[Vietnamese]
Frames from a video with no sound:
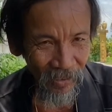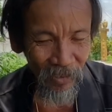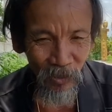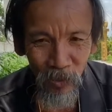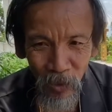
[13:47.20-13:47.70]

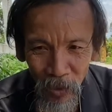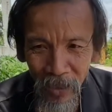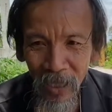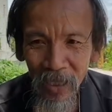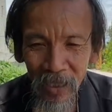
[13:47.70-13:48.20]
tôi nói
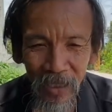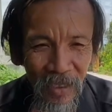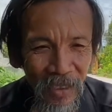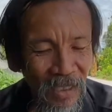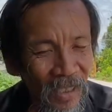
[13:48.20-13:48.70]
thiệt
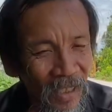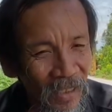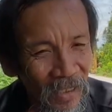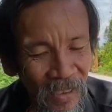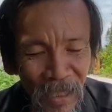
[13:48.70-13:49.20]
cha
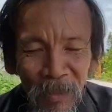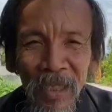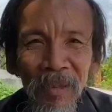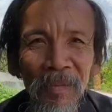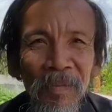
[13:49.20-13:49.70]
chưa ai biết
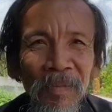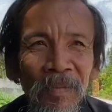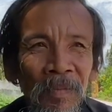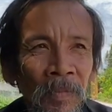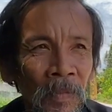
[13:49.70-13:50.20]

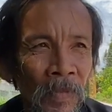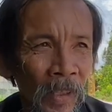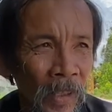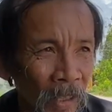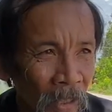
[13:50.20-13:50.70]

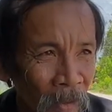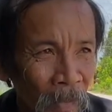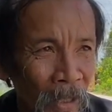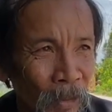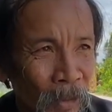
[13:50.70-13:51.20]
nhưng
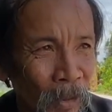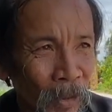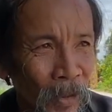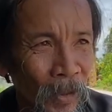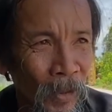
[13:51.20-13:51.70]
mà tôi nói
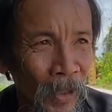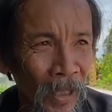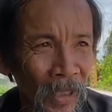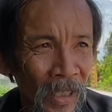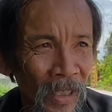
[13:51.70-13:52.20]

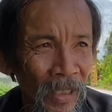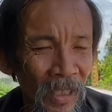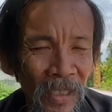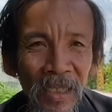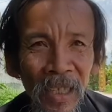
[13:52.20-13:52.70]
rồi chắc là
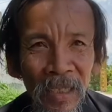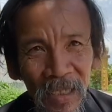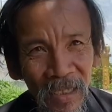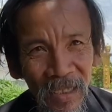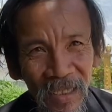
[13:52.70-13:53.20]
người ta tình
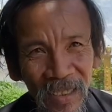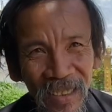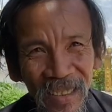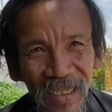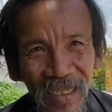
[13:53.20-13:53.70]

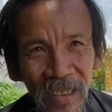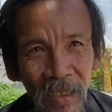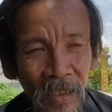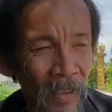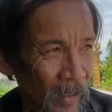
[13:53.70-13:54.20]

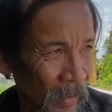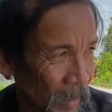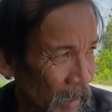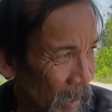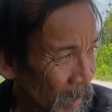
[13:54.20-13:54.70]

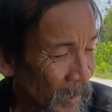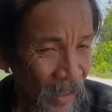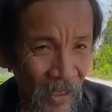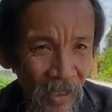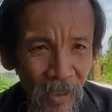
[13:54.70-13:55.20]
tại
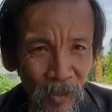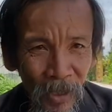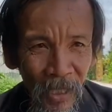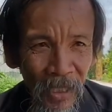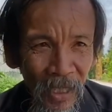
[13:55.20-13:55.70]
vì tôi
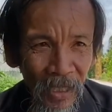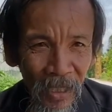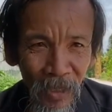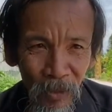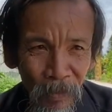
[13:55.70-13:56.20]
gãy tay thầy
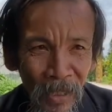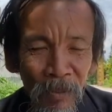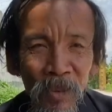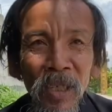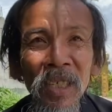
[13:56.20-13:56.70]
tôi mới làm
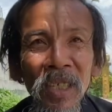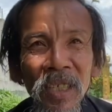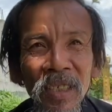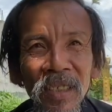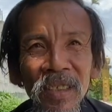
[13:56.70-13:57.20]
cho được hết
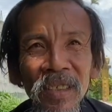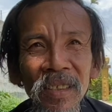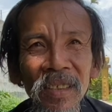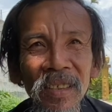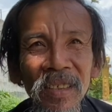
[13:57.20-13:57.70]

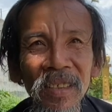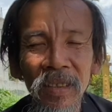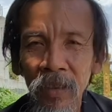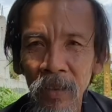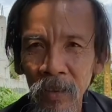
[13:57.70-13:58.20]

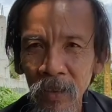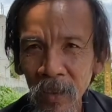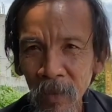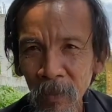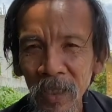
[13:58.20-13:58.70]

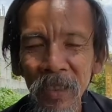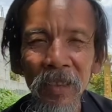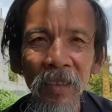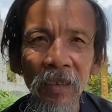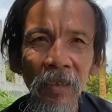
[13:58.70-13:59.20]
nhưng mà
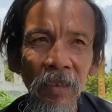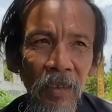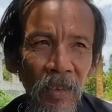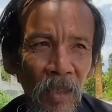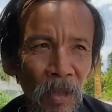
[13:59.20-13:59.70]

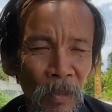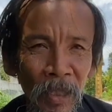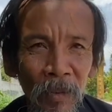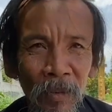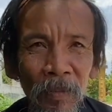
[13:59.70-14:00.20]
không ai biết đâu
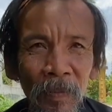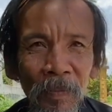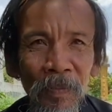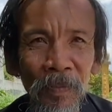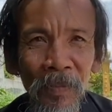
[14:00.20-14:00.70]

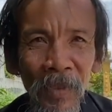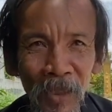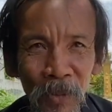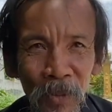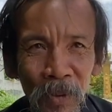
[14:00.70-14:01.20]
thầy
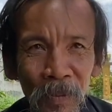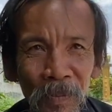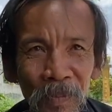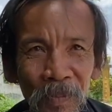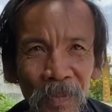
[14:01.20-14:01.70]
tôi
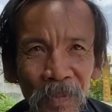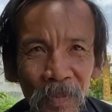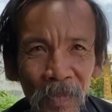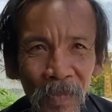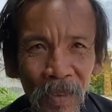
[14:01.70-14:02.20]

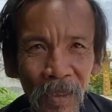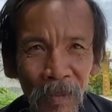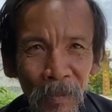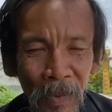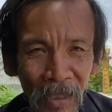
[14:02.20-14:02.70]
bài